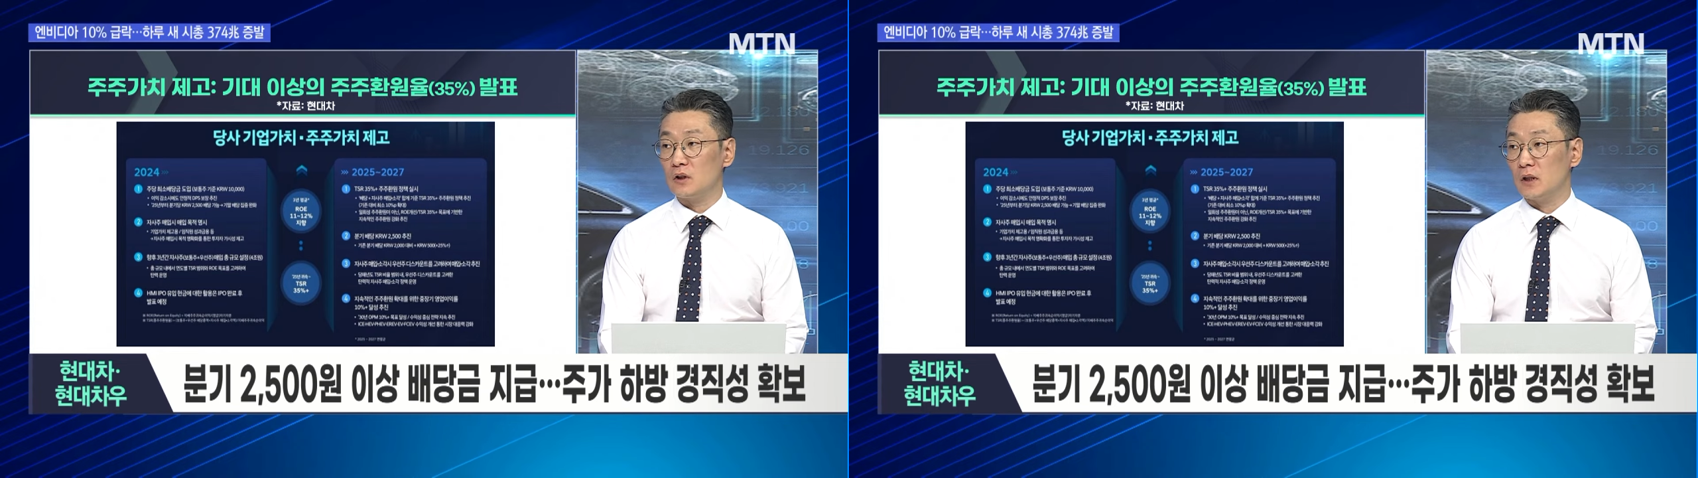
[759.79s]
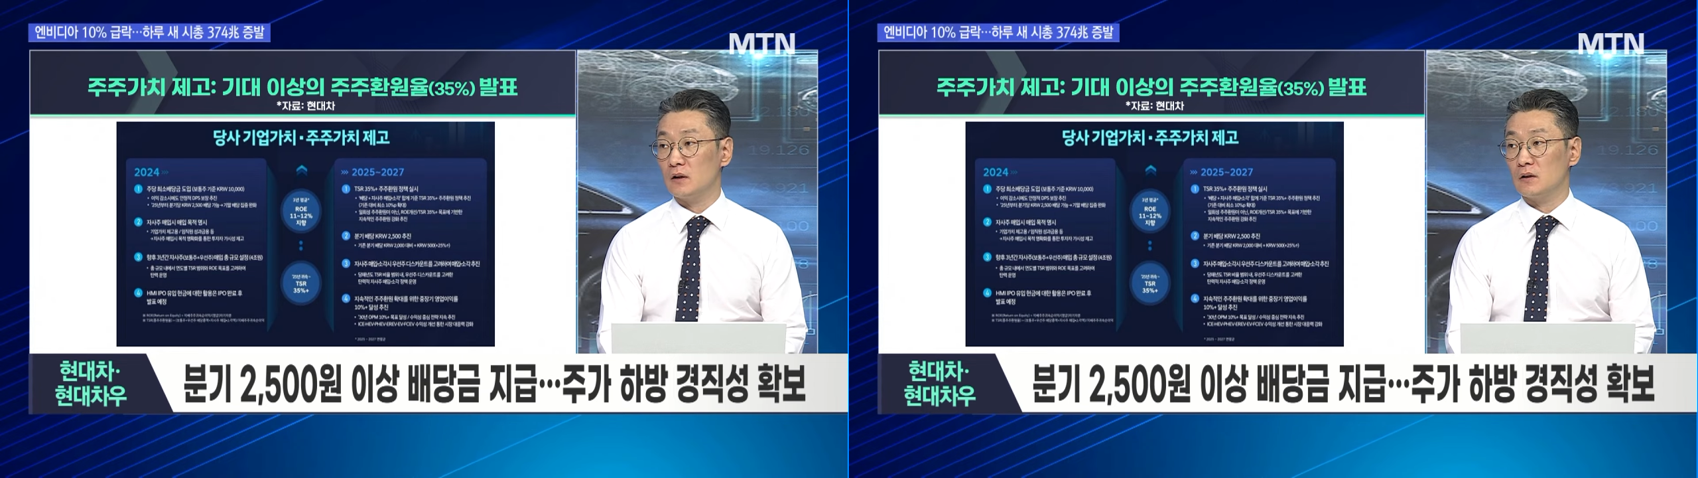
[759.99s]

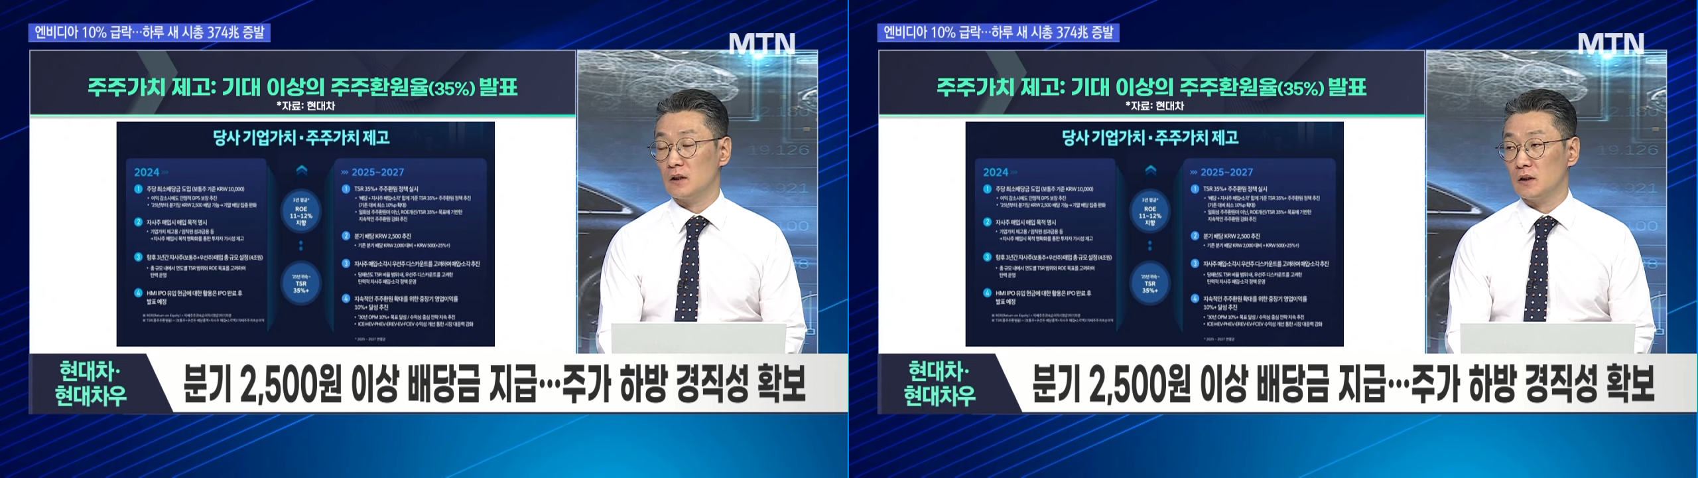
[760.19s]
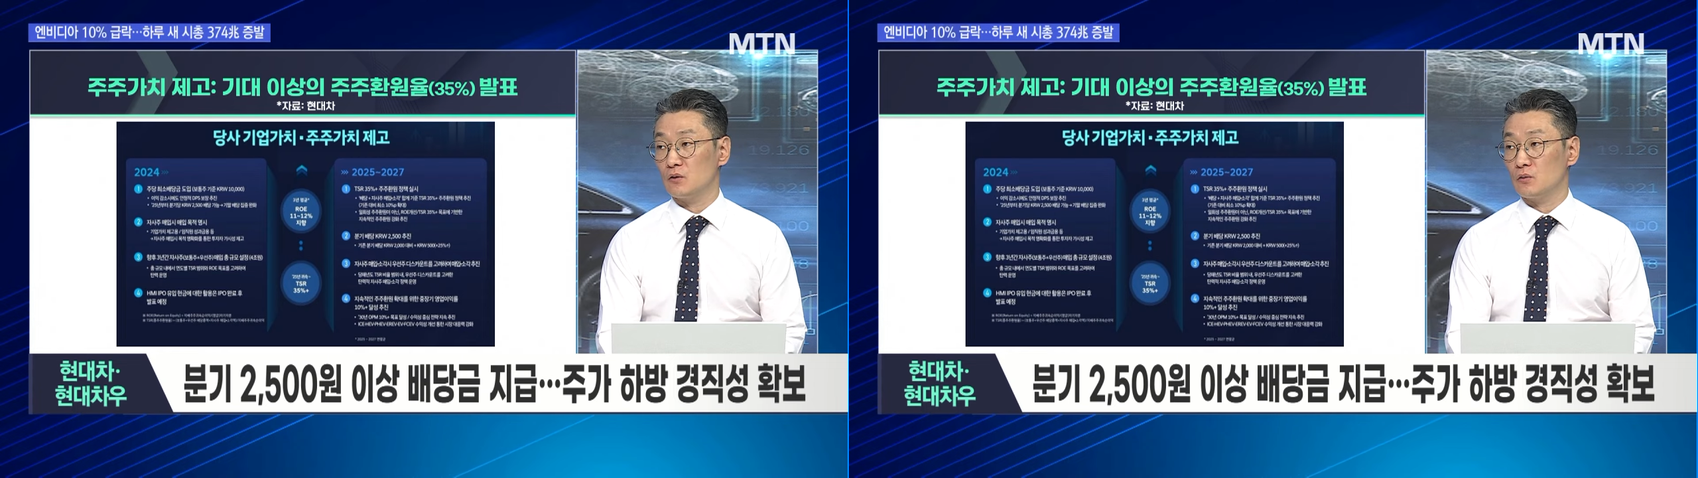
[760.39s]
이상을
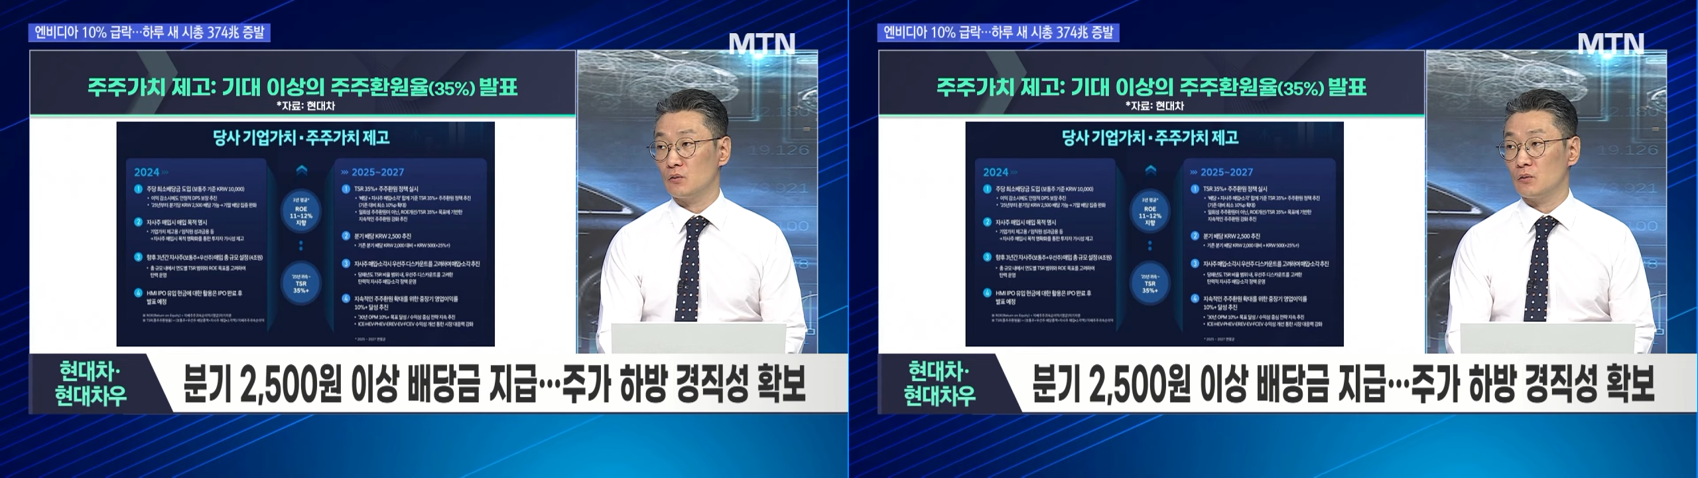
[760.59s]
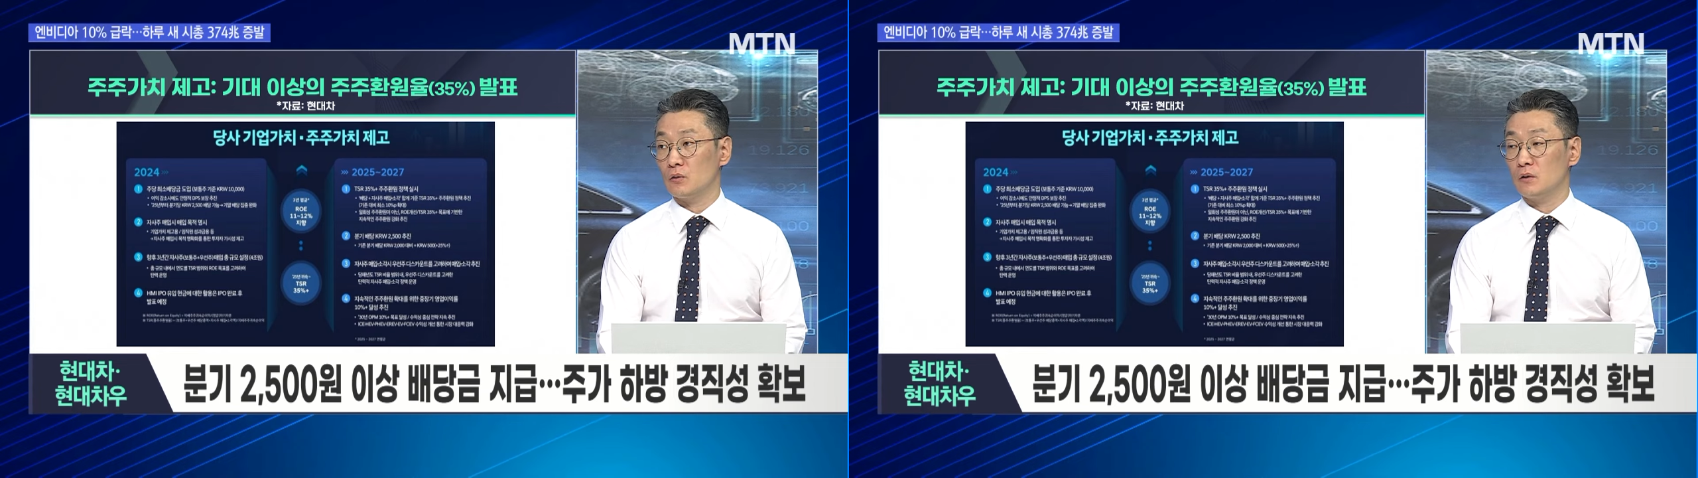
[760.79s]

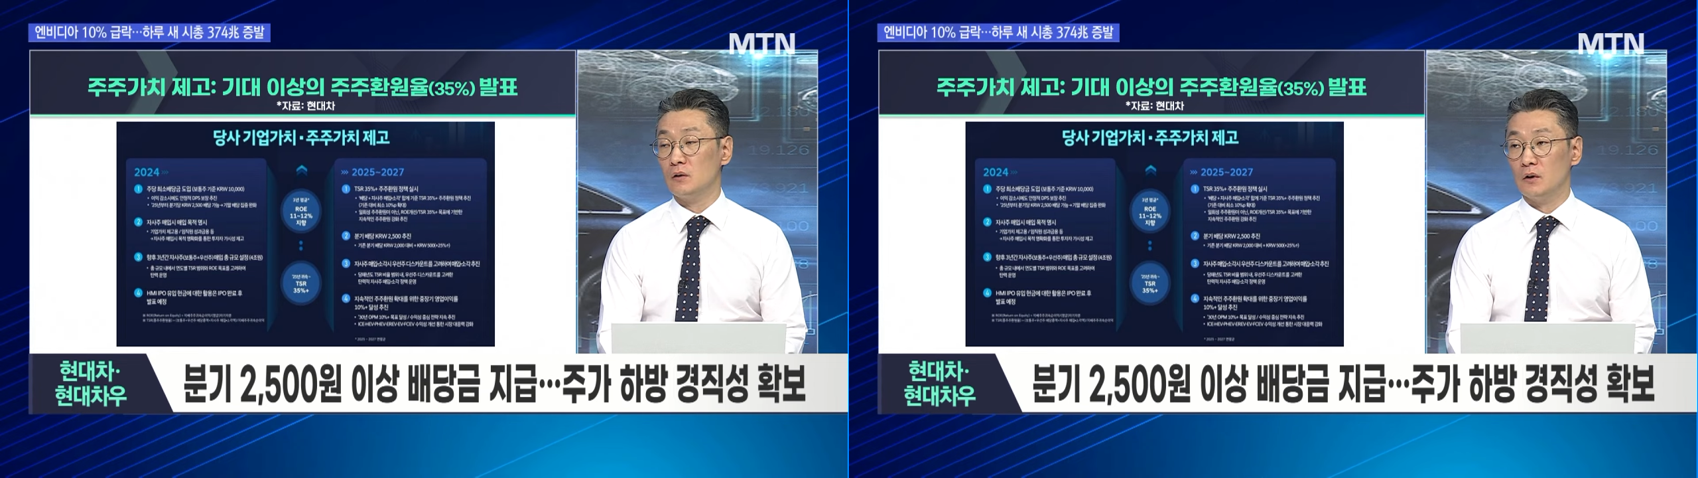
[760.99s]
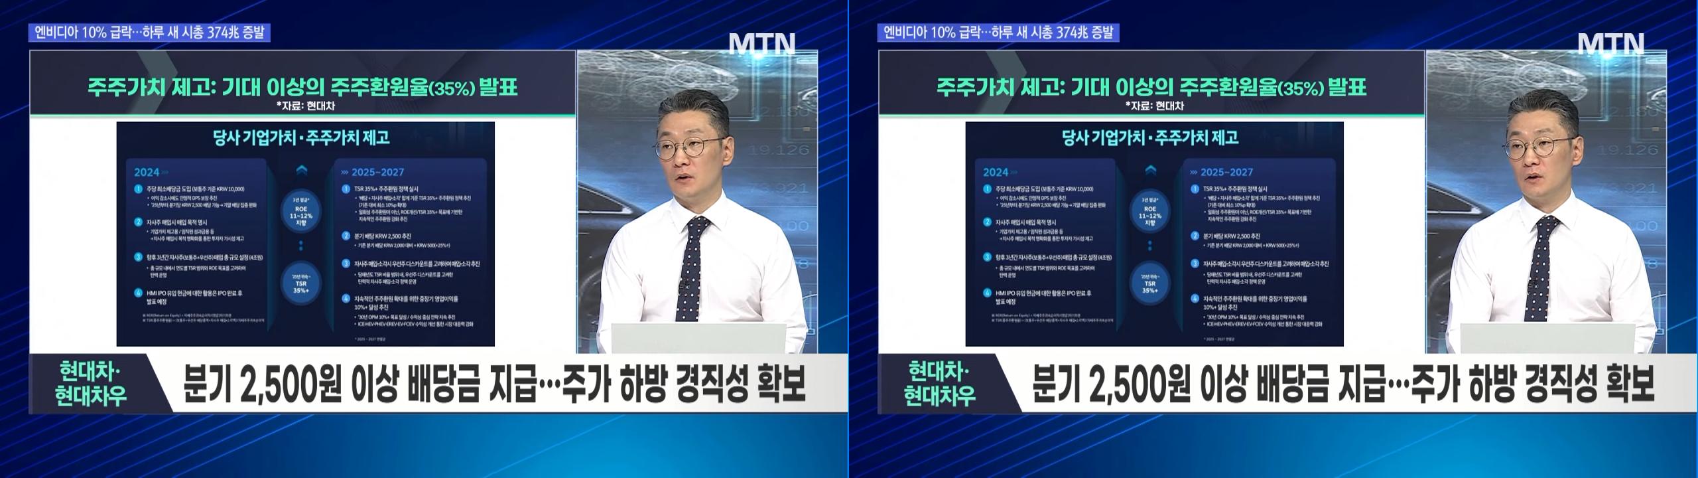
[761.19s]

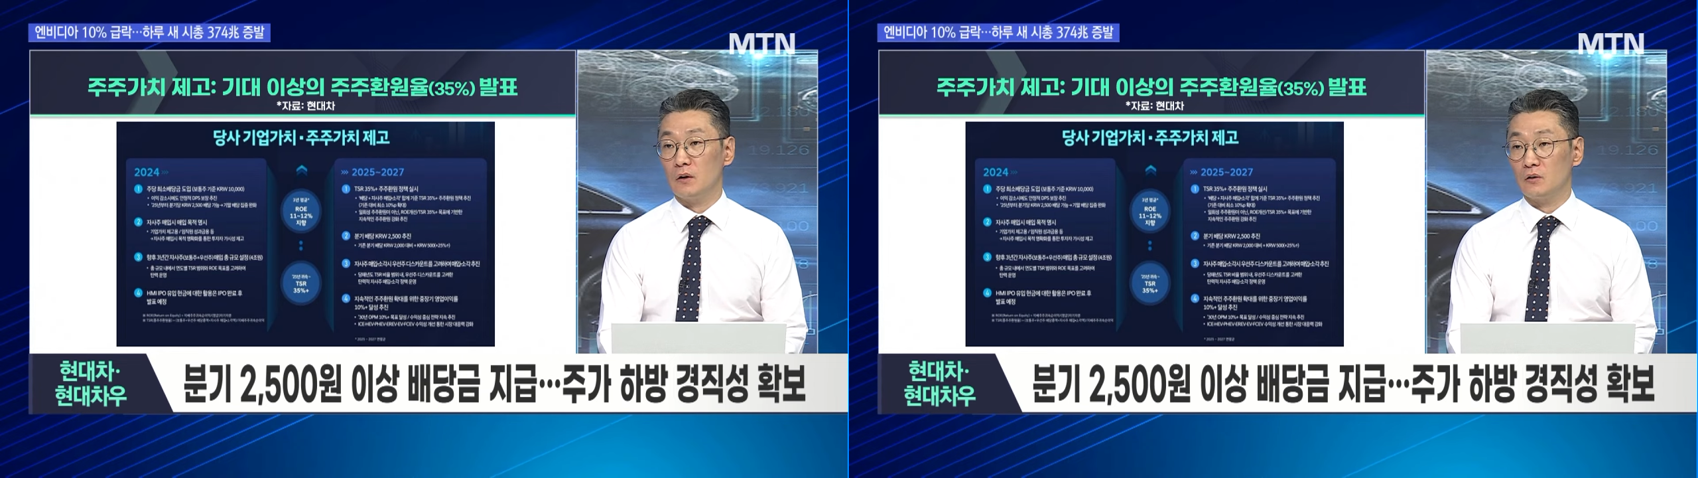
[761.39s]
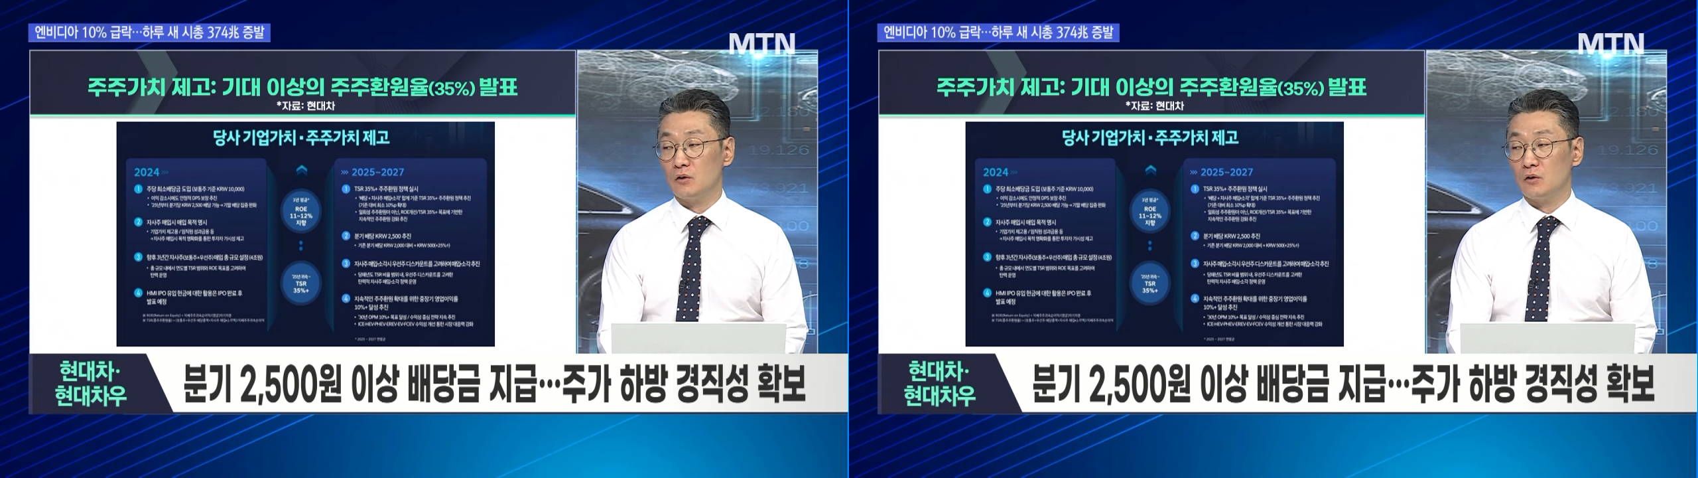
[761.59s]
자사주를 어,